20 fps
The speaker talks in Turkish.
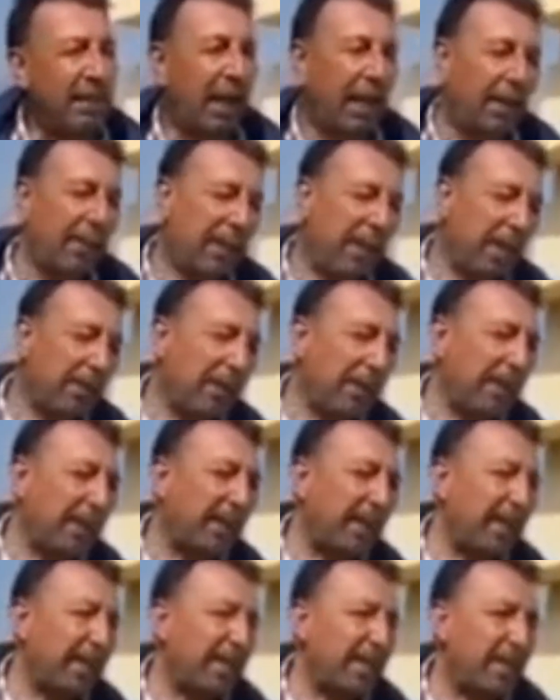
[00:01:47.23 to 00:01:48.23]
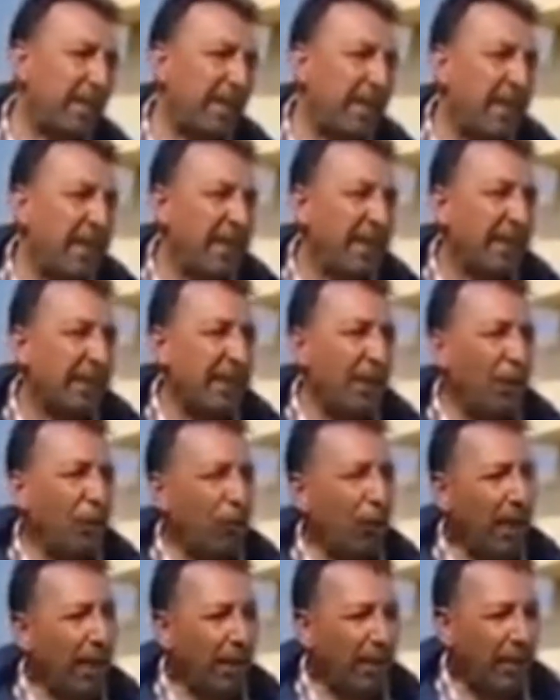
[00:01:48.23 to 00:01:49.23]
Abi almadık ders. Evet.
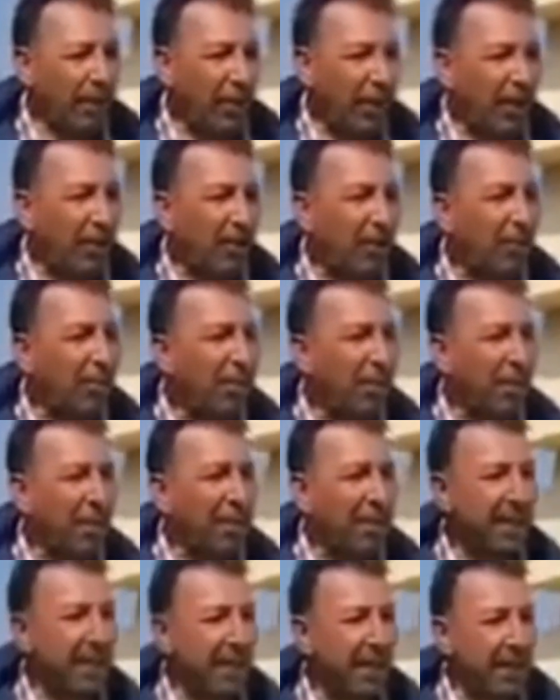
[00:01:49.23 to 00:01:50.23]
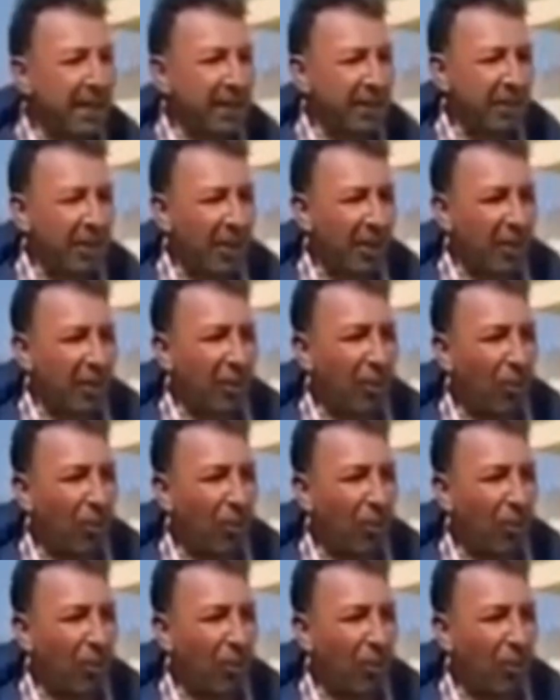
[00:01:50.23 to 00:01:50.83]
Yahudilerde çalıştım, Hristiyanlarda çalıştım.